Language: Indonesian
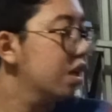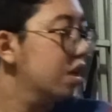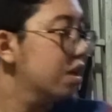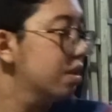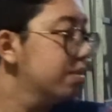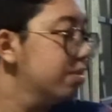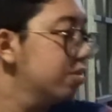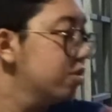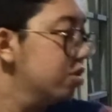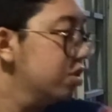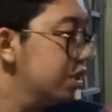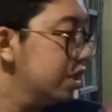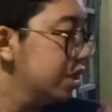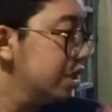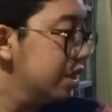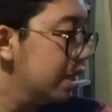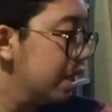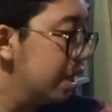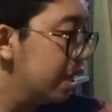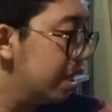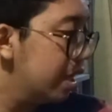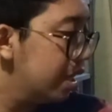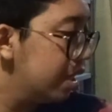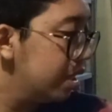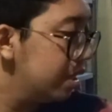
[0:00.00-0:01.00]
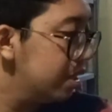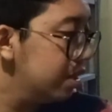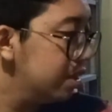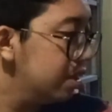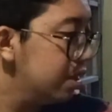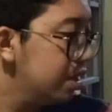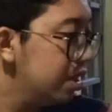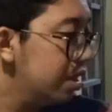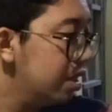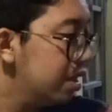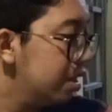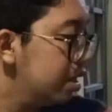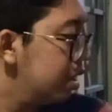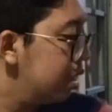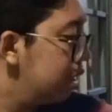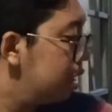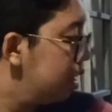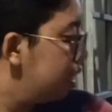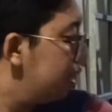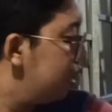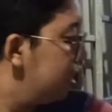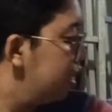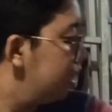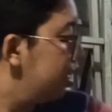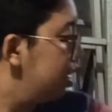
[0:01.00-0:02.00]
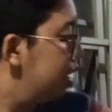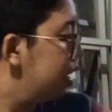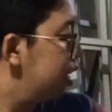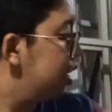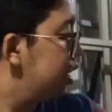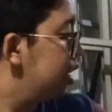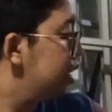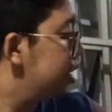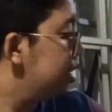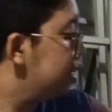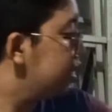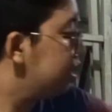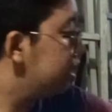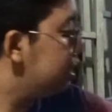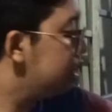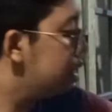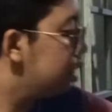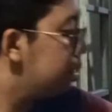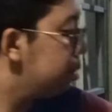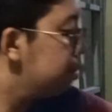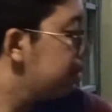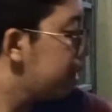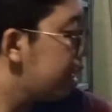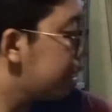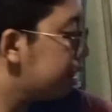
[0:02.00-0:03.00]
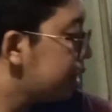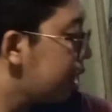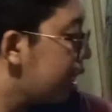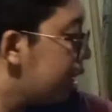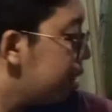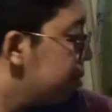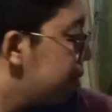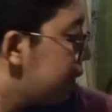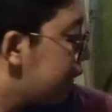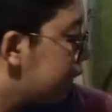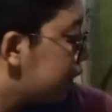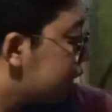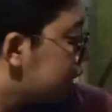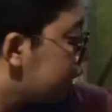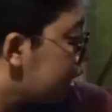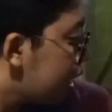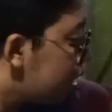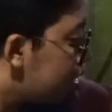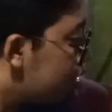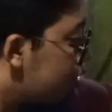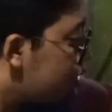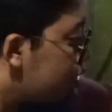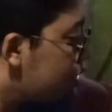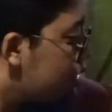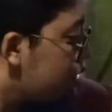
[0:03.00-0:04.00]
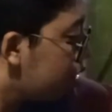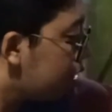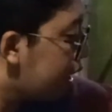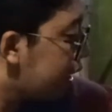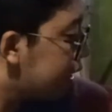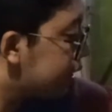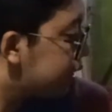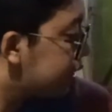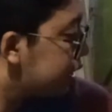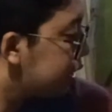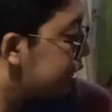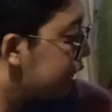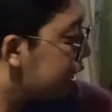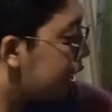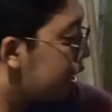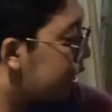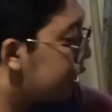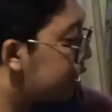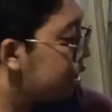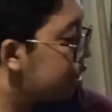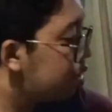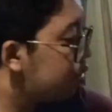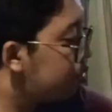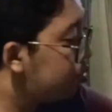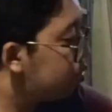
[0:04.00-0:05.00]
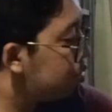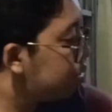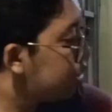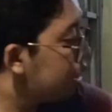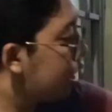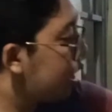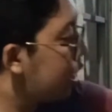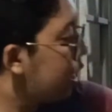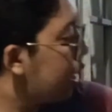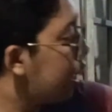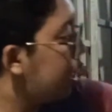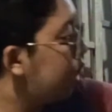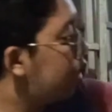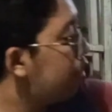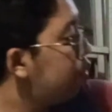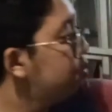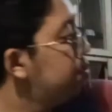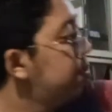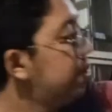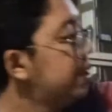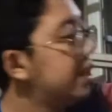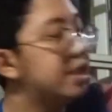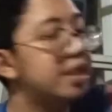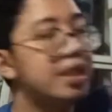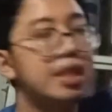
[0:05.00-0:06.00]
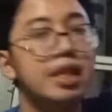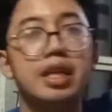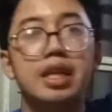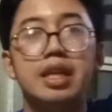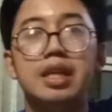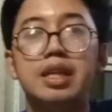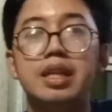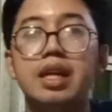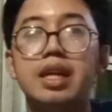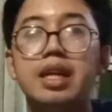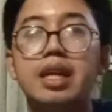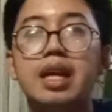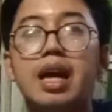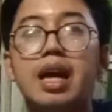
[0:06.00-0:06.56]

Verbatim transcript: Kemudian ini batang-batang kolokasia yang udah aku bersihin dari